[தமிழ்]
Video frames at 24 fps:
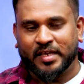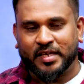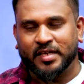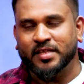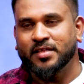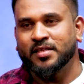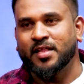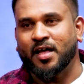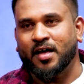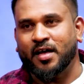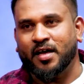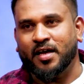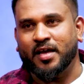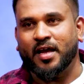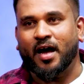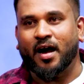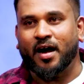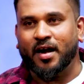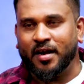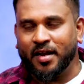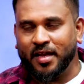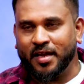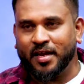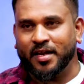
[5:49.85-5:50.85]
இதுதான்
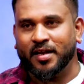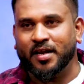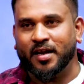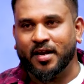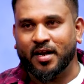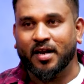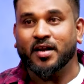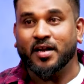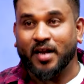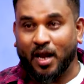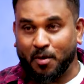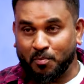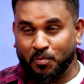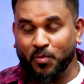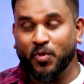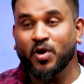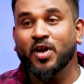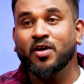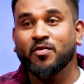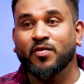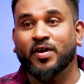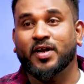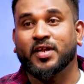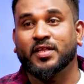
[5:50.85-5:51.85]
ஆனால் என்னென்னா
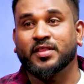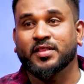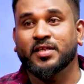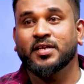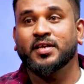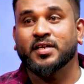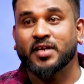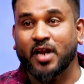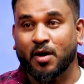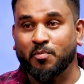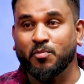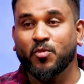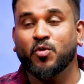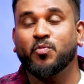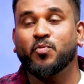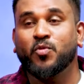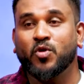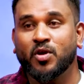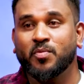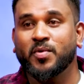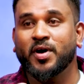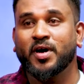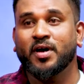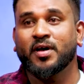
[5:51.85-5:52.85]
நம்மளும் வளர்ந்து நம்ம
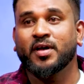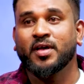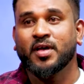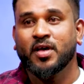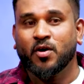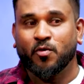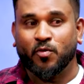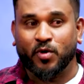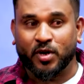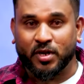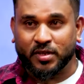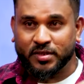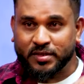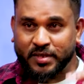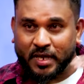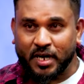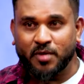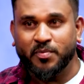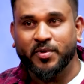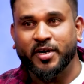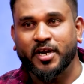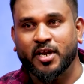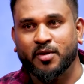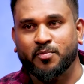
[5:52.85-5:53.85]
மூலமாக ஒரு
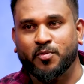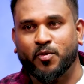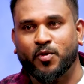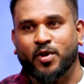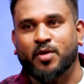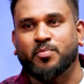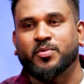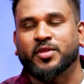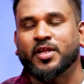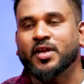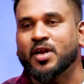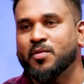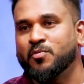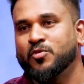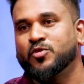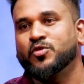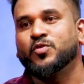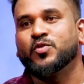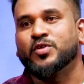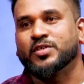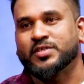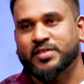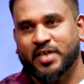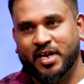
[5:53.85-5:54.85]
செலிபிரிட்டிக்கு போடுறப்ப தான் நம்ம
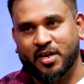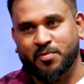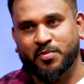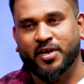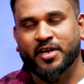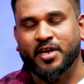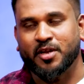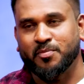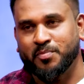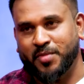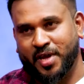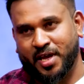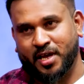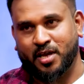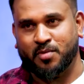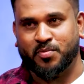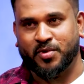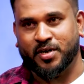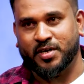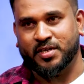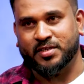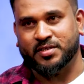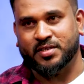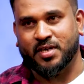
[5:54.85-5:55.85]
வந்து ஒரு செலிபிரிட்டி
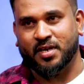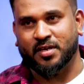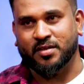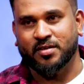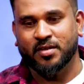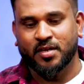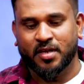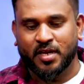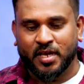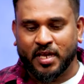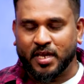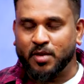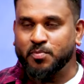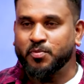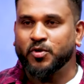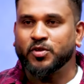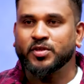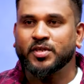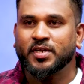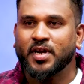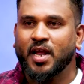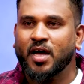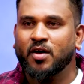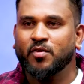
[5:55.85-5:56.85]
மேக்கப் ஆர்டிஸ்ட் ஆகும் இப்போ
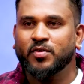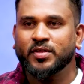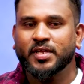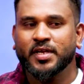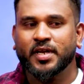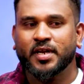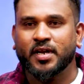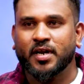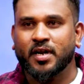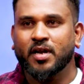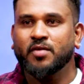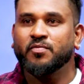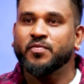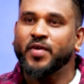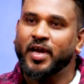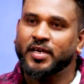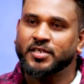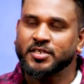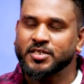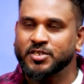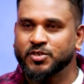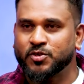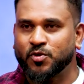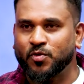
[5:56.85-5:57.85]
வந்து நான் வந்து என்னென்னா
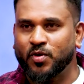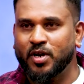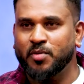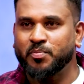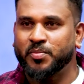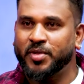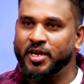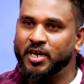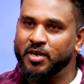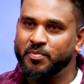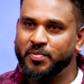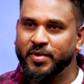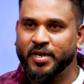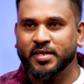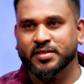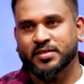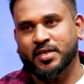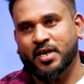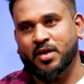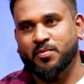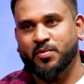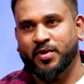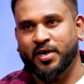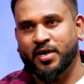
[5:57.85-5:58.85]
ஃபேஷன் ஷோவில் பெரிய பெரிய
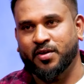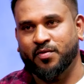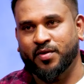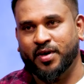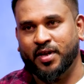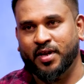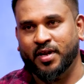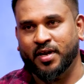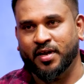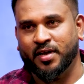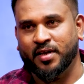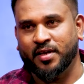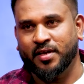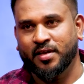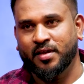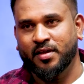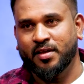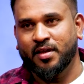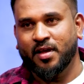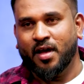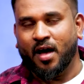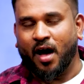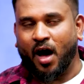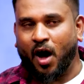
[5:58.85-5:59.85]
செலிபிரிட்டி வராங்க
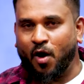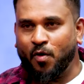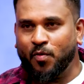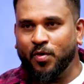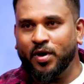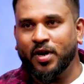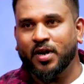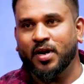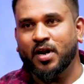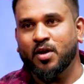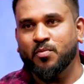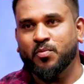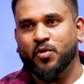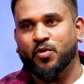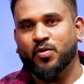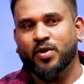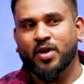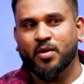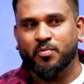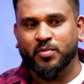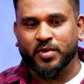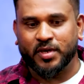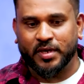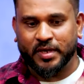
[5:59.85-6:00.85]
அவங்களுக்கெல்லாம்
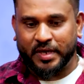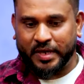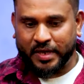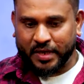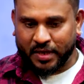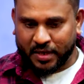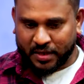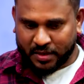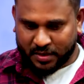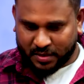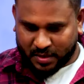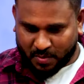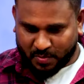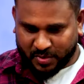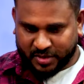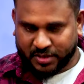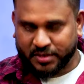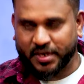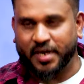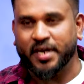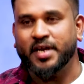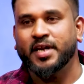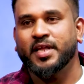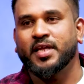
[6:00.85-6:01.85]
போகிறோம் நம்ம இங்கே நம்ம
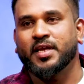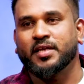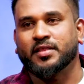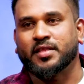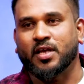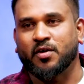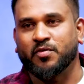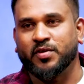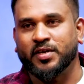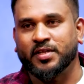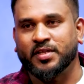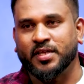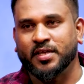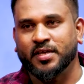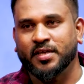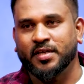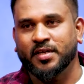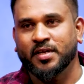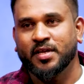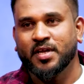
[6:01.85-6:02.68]
சென்னையை தவிர்த்து